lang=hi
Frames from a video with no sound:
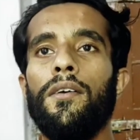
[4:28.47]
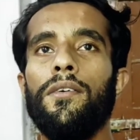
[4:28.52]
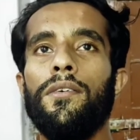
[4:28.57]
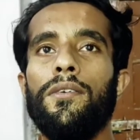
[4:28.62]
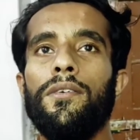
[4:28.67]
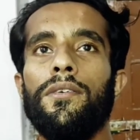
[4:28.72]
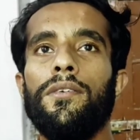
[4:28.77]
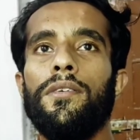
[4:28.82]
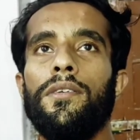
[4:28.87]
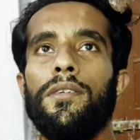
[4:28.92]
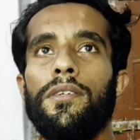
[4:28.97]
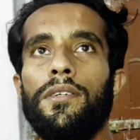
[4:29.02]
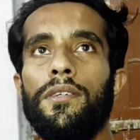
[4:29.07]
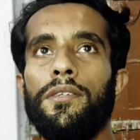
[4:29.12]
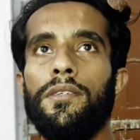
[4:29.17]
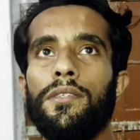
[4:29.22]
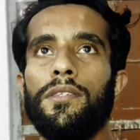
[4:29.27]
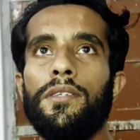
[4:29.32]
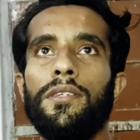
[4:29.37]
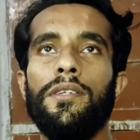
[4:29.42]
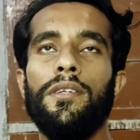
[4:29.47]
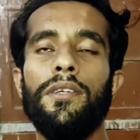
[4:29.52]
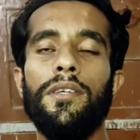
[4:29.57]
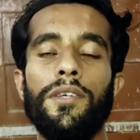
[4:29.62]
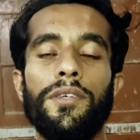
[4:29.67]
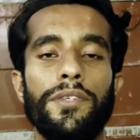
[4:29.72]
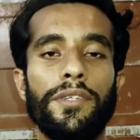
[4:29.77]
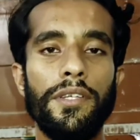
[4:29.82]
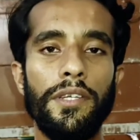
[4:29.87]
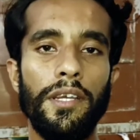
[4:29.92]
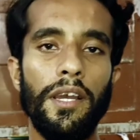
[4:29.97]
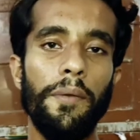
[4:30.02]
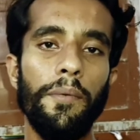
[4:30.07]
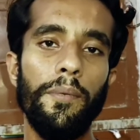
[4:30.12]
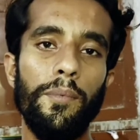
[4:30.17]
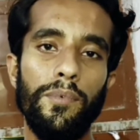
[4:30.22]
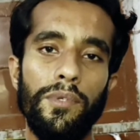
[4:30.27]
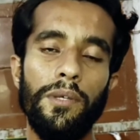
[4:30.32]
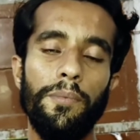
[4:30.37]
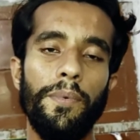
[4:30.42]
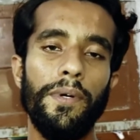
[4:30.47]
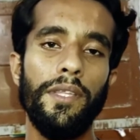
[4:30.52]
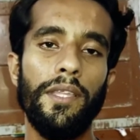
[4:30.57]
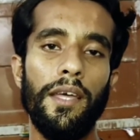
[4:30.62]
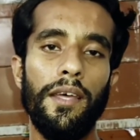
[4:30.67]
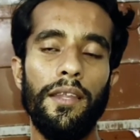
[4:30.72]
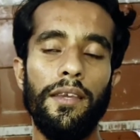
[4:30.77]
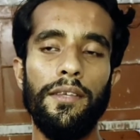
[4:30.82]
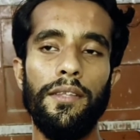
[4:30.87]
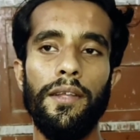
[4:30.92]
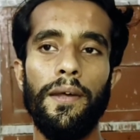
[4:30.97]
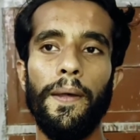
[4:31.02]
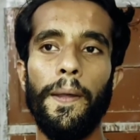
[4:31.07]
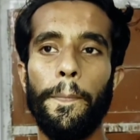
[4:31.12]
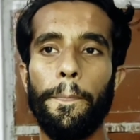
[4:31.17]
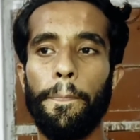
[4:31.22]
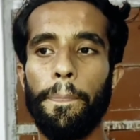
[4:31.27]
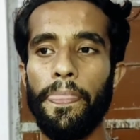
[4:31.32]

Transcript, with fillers: और इसकी हिस्ट्री का भी मुझे पता नहीं था